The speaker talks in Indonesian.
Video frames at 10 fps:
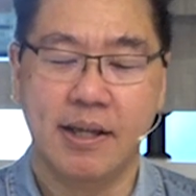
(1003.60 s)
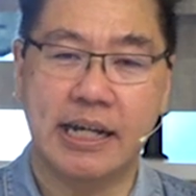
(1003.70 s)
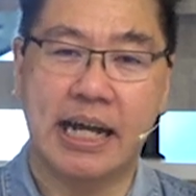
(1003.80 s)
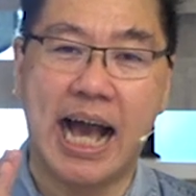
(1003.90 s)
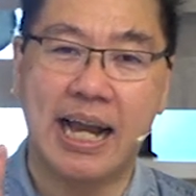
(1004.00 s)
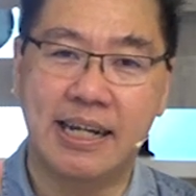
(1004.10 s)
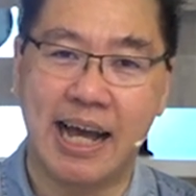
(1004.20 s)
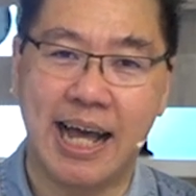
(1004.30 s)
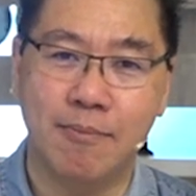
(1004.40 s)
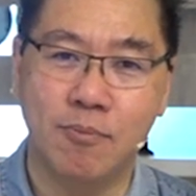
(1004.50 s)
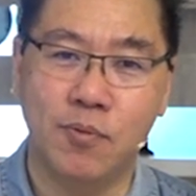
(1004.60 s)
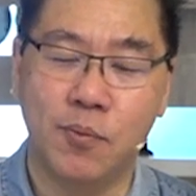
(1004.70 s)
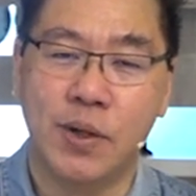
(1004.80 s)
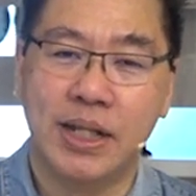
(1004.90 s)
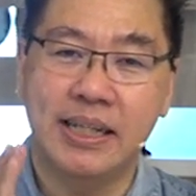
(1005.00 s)
keadaanmu
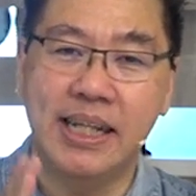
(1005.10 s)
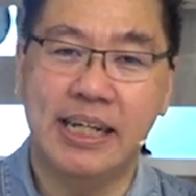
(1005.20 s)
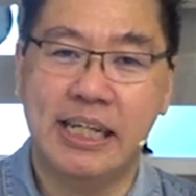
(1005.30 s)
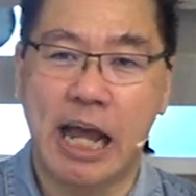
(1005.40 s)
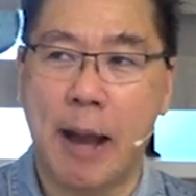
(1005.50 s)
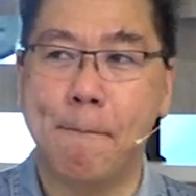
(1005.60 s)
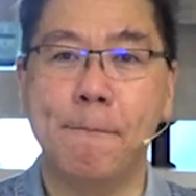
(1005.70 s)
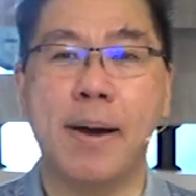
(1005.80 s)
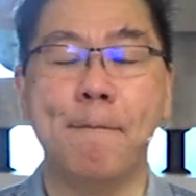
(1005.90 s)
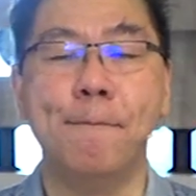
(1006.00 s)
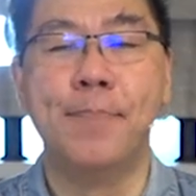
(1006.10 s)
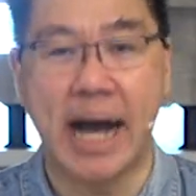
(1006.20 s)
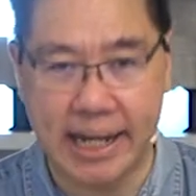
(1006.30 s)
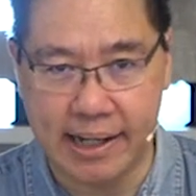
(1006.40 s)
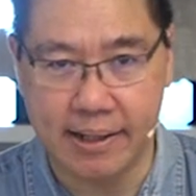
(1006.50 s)
tidak
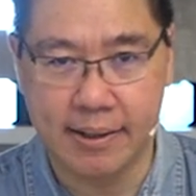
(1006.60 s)
membaik